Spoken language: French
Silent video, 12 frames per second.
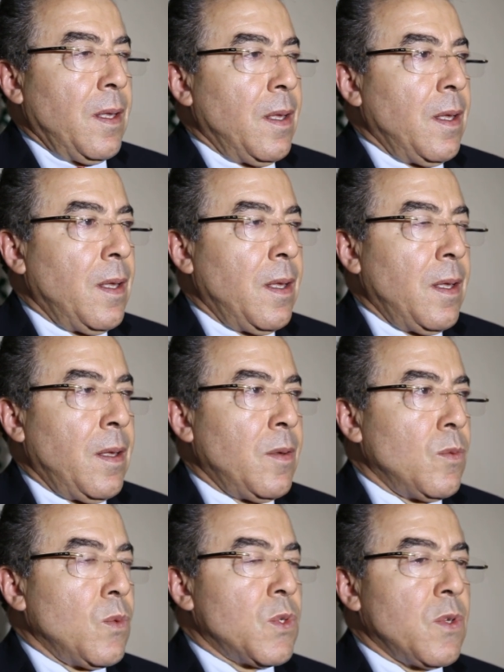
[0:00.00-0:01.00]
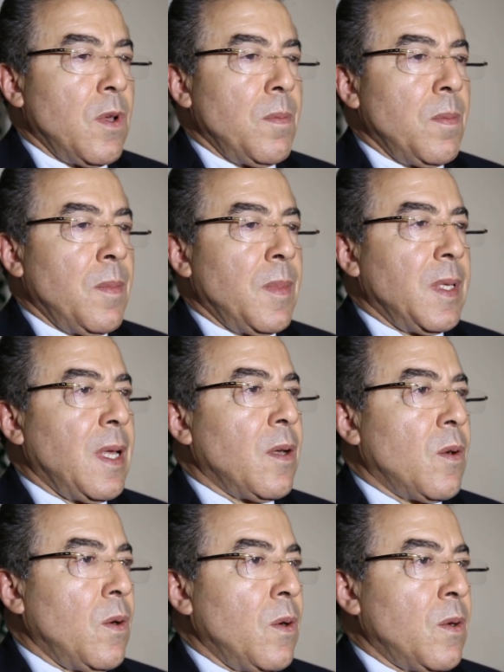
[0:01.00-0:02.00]
nous sommes
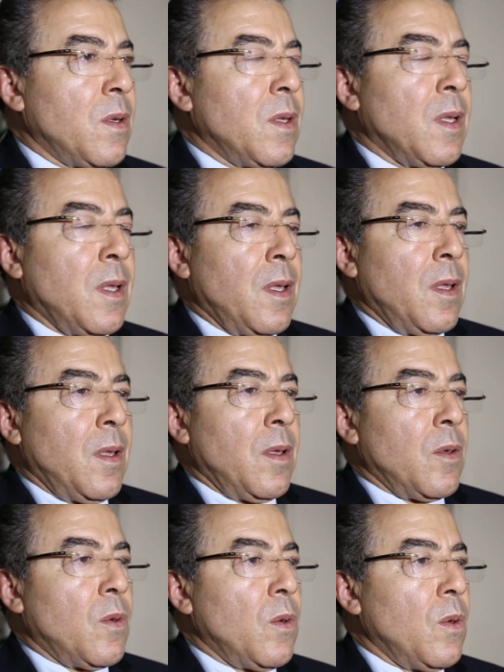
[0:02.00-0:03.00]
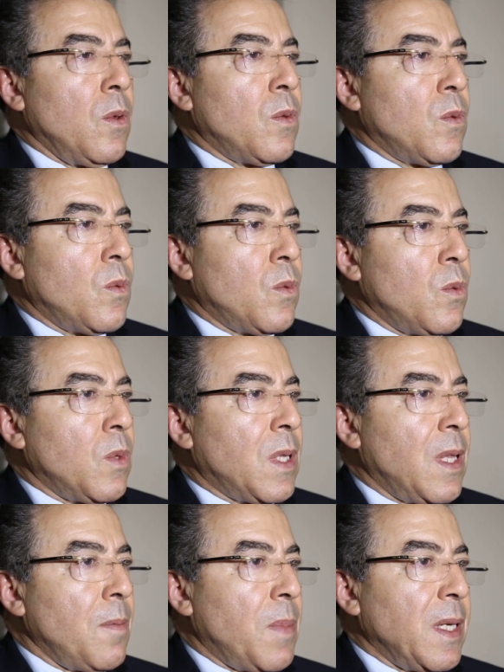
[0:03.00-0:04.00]
d'accord que
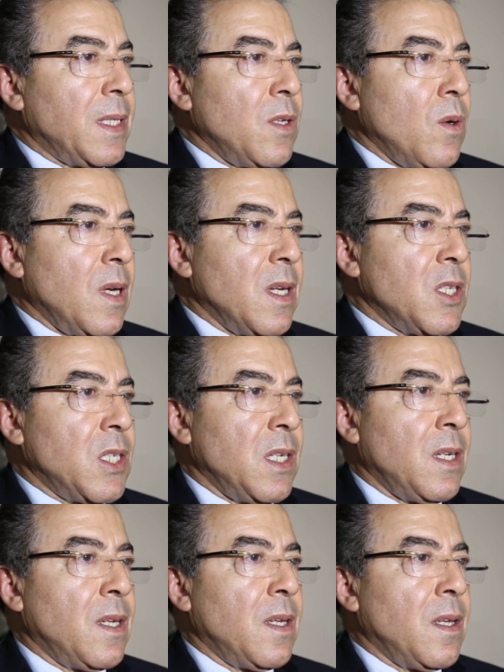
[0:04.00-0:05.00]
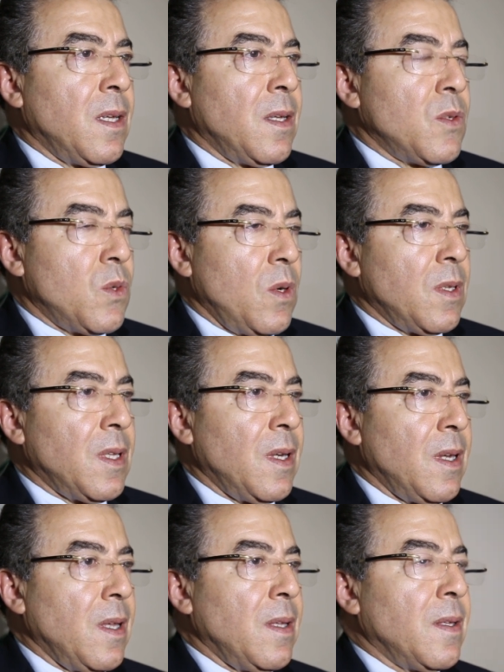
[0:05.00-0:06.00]
toutes les parties engagées sur le
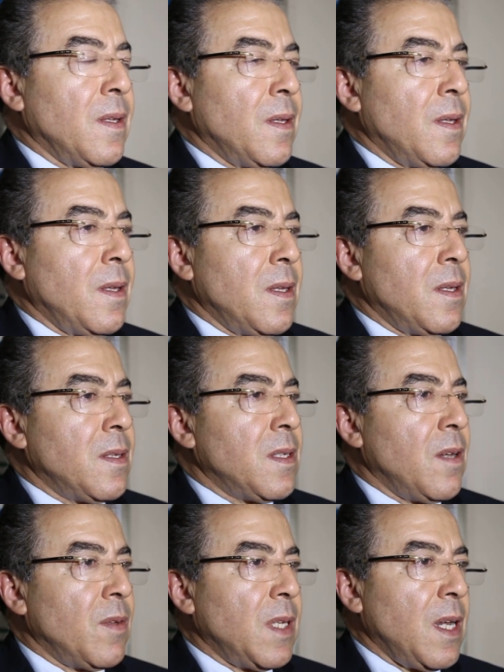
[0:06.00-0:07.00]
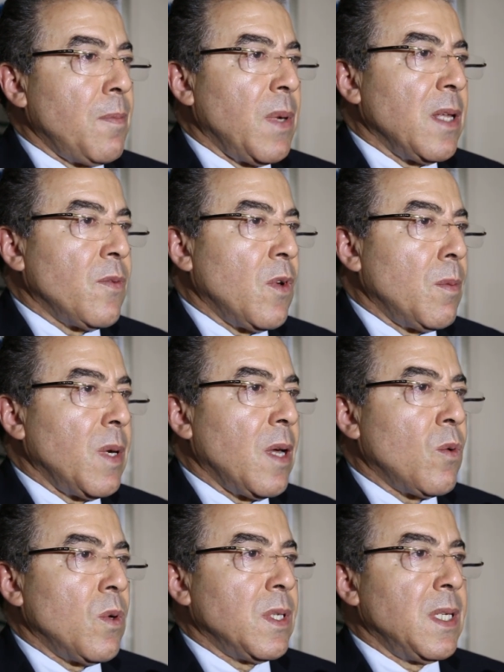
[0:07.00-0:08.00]
terrain ça veut dire la plateforme et la
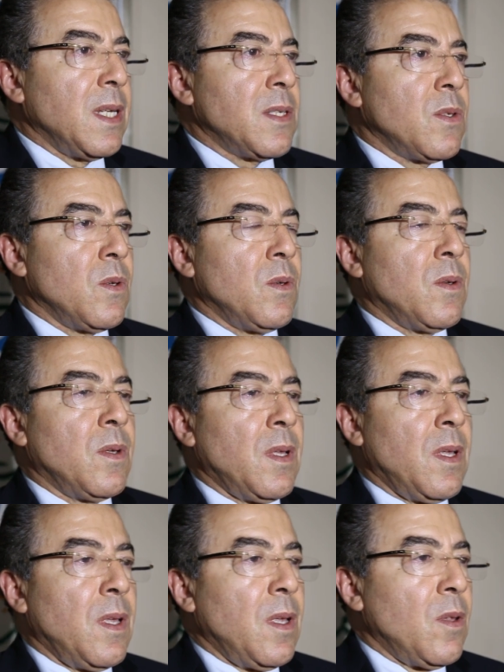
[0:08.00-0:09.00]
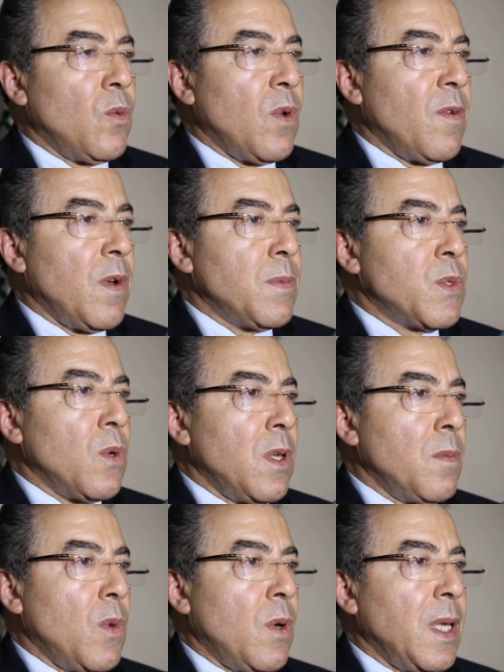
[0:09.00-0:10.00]
coordination, doivent
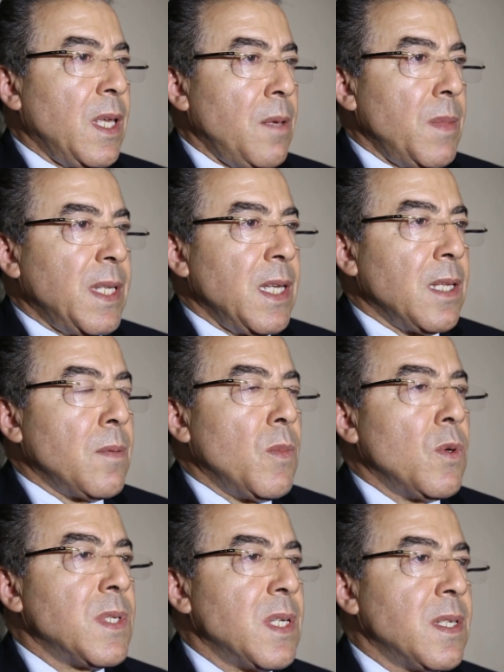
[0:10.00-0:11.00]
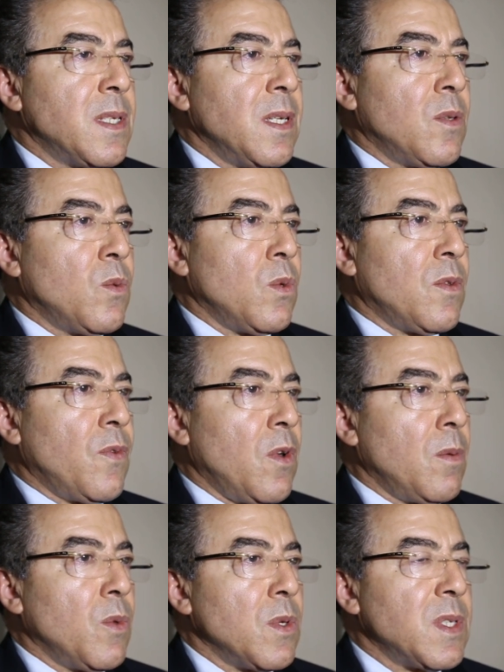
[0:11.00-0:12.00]
absolument et immédiatement cesser toute
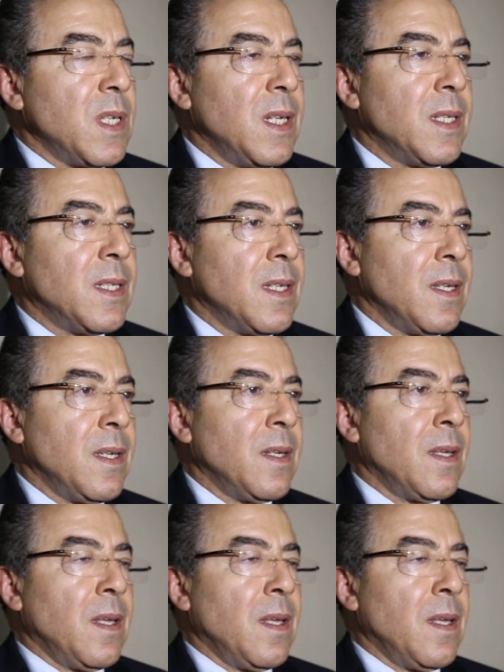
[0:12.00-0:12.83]
forme d'hostilité,